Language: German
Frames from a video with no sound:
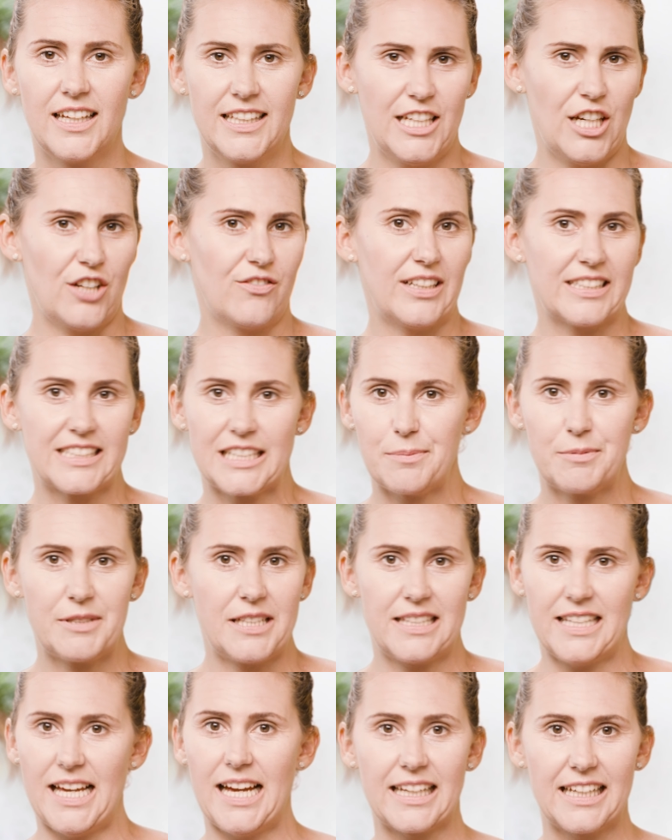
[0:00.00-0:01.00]
Ja, und was gibt es
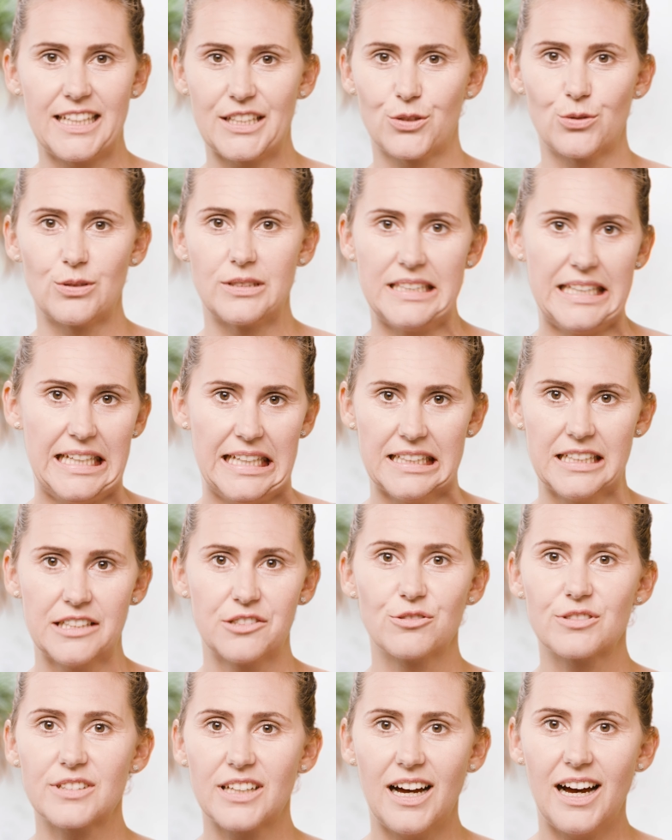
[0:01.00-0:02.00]
jetzt eigentlich zu sehen in
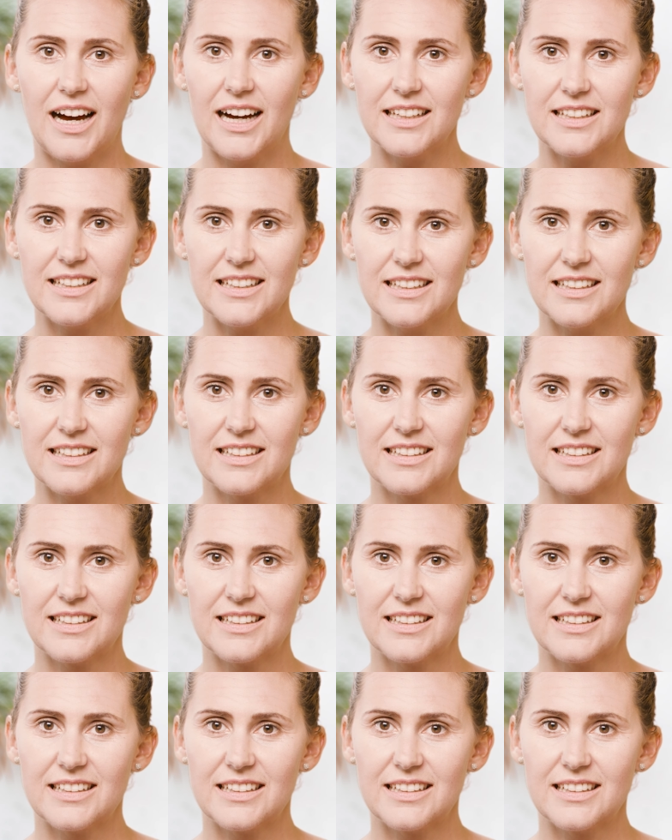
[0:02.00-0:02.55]
Ultra HD?